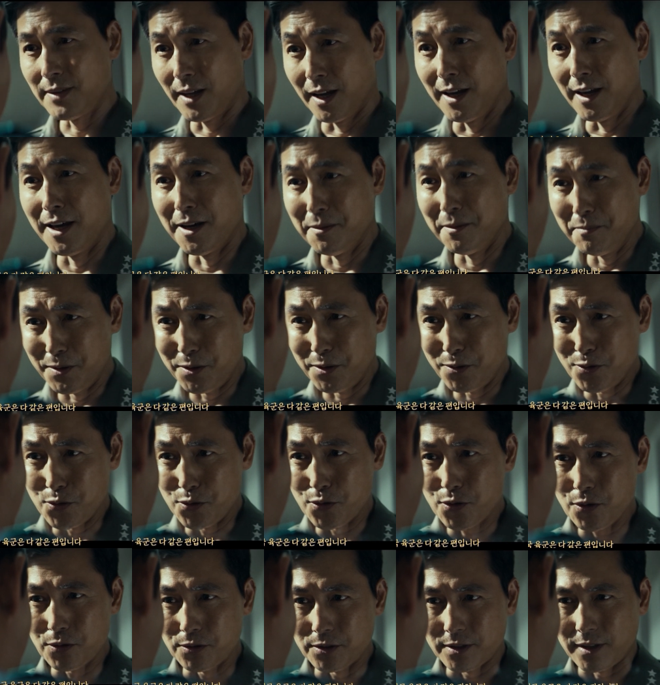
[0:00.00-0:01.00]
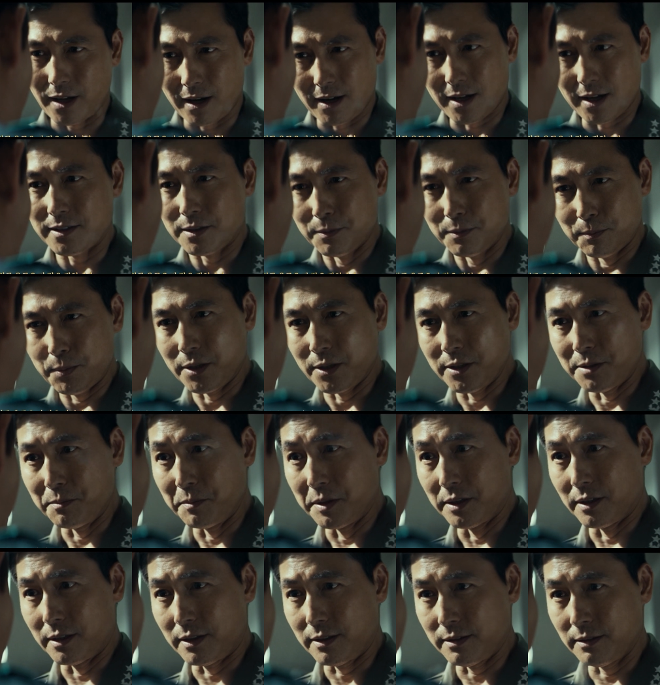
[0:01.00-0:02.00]
대한민국 여군은 다 같은
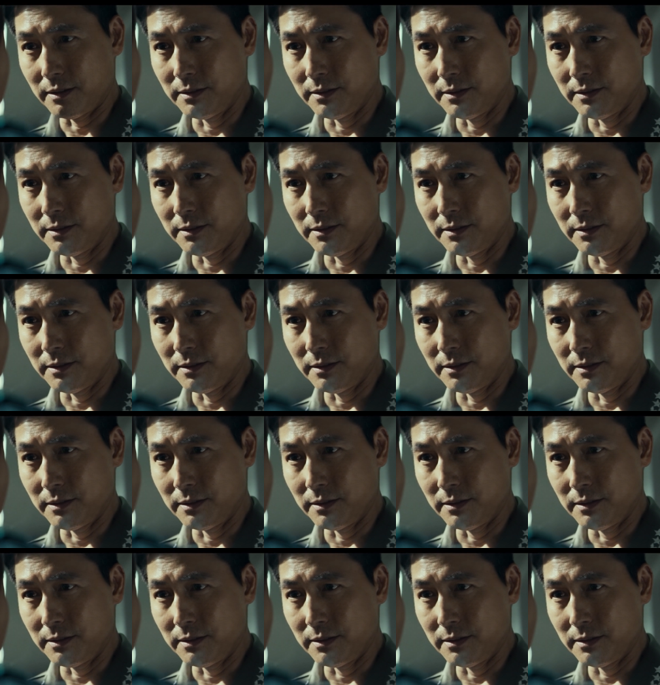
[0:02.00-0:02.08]
편입니다.